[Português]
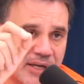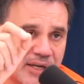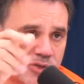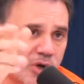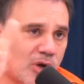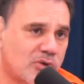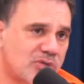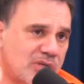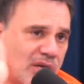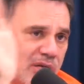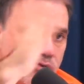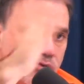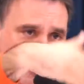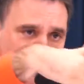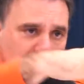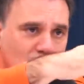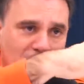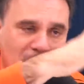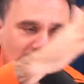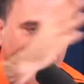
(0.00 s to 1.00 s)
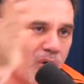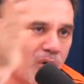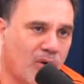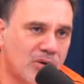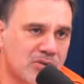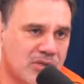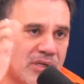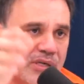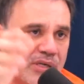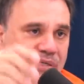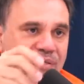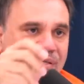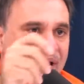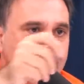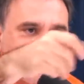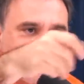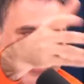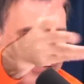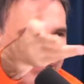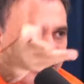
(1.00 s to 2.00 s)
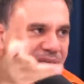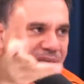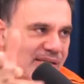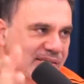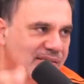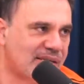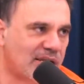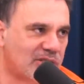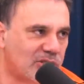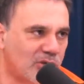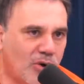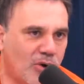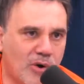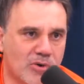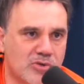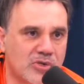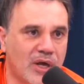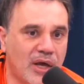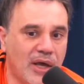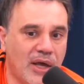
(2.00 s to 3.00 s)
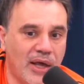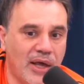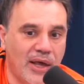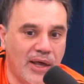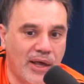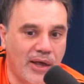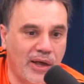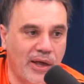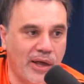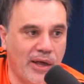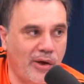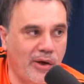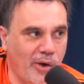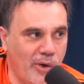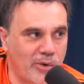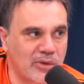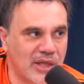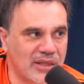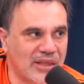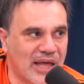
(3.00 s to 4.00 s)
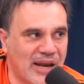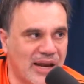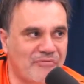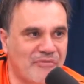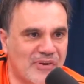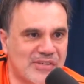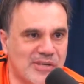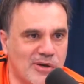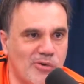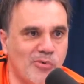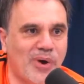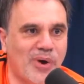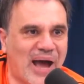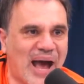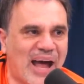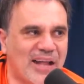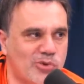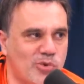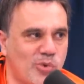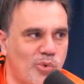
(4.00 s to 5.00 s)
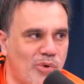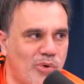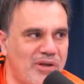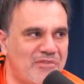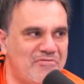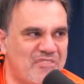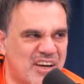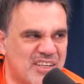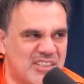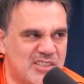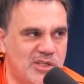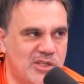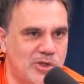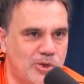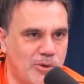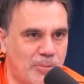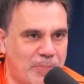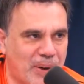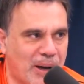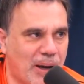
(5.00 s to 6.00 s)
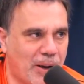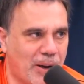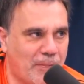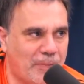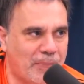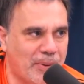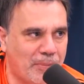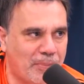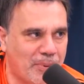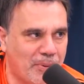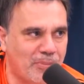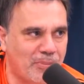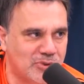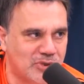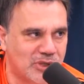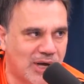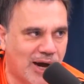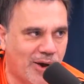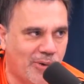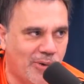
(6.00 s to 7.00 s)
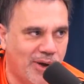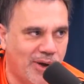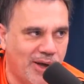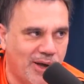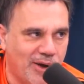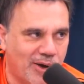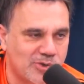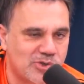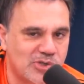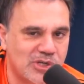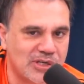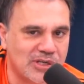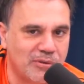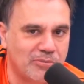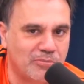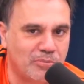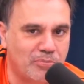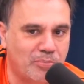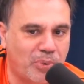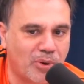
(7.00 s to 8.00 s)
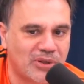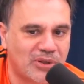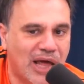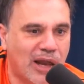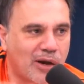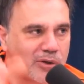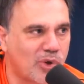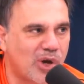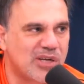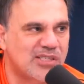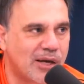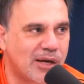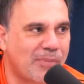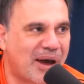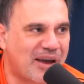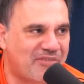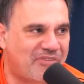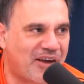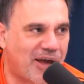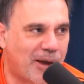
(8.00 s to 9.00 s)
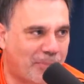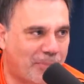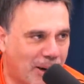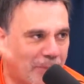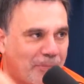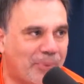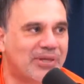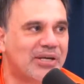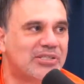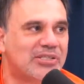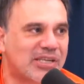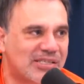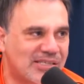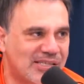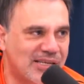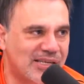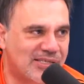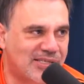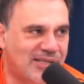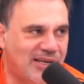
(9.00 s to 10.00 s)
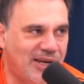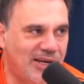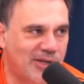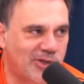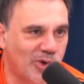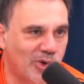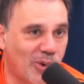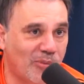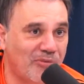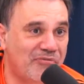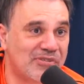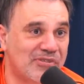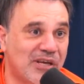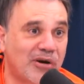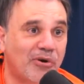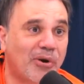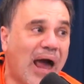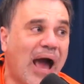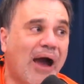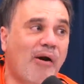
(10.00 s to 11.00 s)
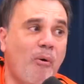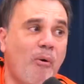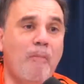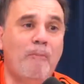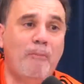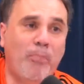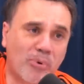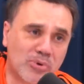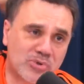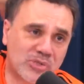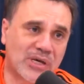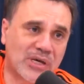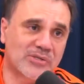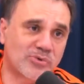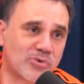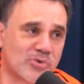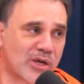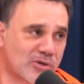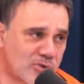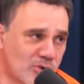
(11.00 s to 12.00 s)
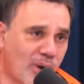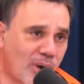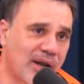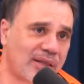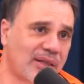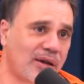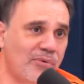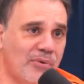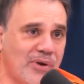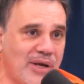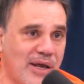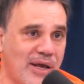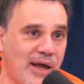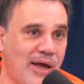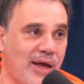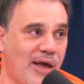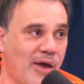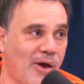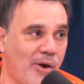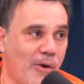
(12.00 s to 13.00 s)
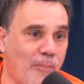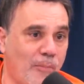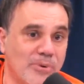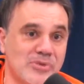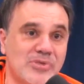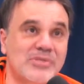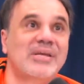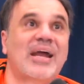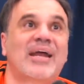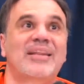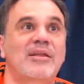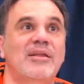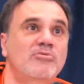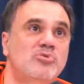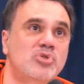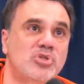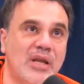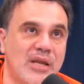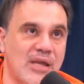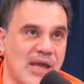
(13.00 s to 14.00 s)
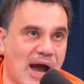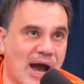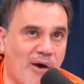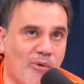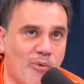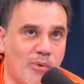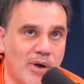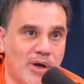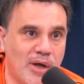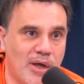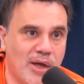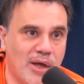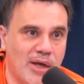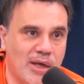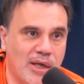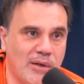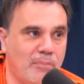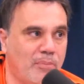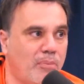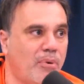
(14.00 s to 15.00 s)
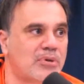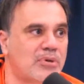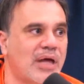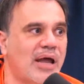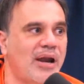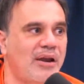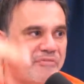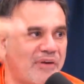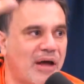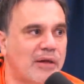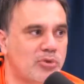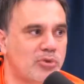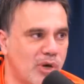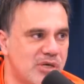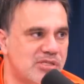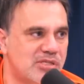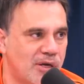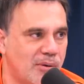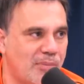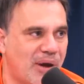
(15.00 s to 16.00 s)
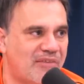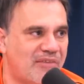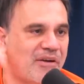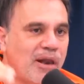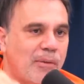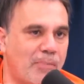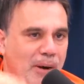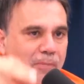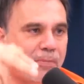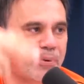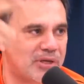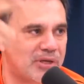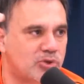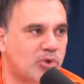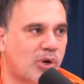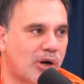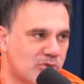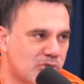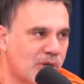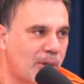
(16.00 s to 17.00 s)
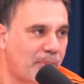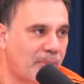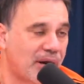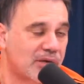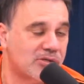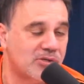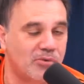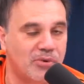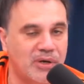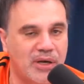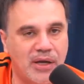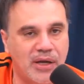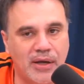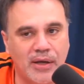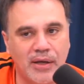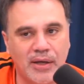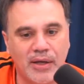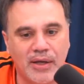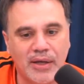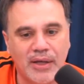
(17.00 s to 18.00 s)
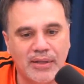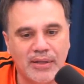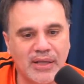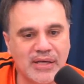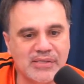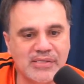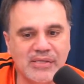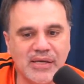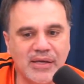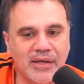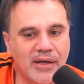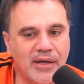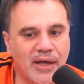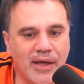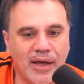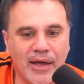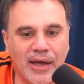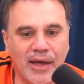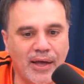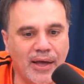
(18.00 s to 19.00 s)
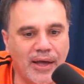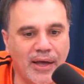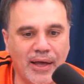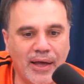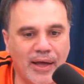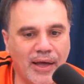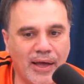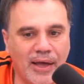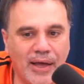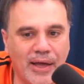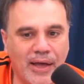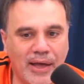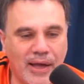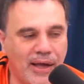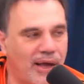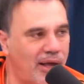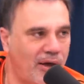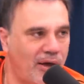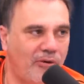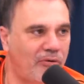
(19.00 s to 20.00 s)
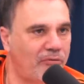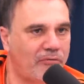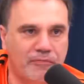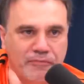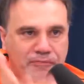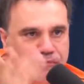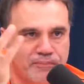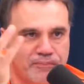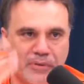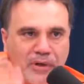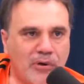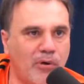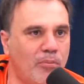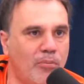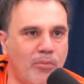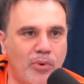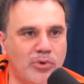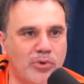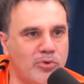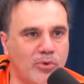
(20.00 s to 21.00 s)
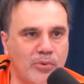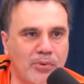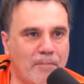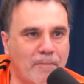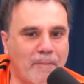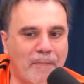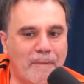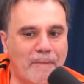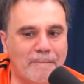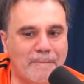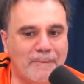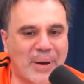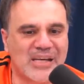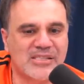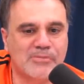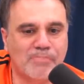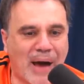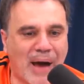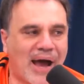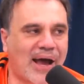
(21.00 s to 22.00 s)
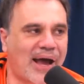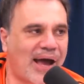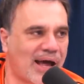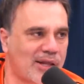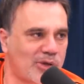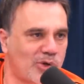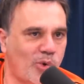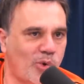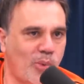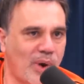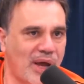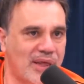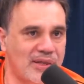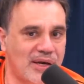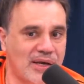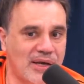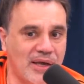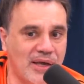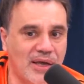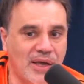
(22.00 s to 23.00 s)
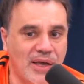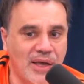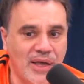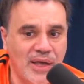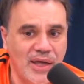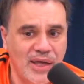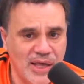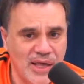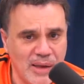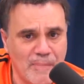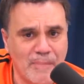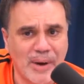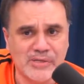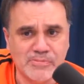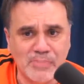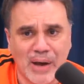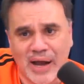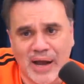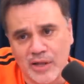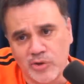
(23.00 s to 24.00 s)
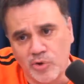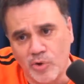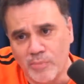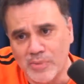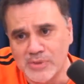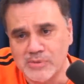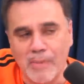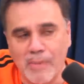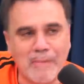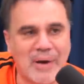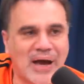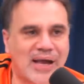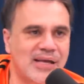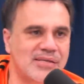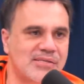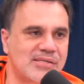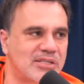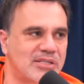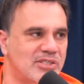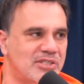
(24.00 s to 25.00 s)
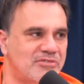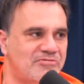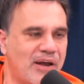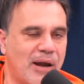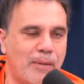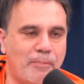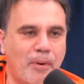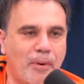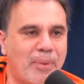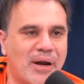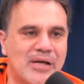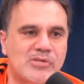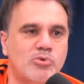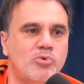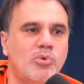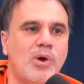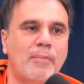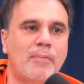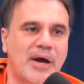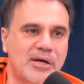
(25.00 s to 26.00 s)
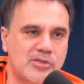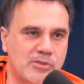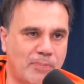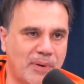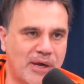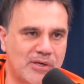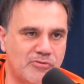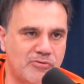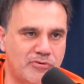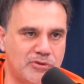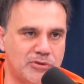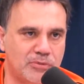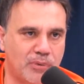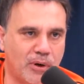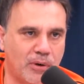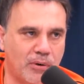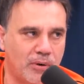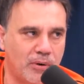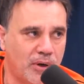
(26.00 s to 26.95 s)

jogos desde é o Sub-11, é. 167 gols. Eu, eu tentaria fazer um gato invertido para o Mundial. Ou seja, botá-lo dois anos mais velho, para ele poder já ser inscrito. Como fizeram lá com o Puskas nos anos 40 na Hungria. Uhum. O Puskas era tão genial que botaram ele ficar dois anos mais velho para ele poder jogar os campeonatos na Hungria. Então, assim, é, eu fico muito embasbacado com o Hendrick e embasbacado com umas babaquices que a gente fala, pô, o Brasil não é mais o país do futebol.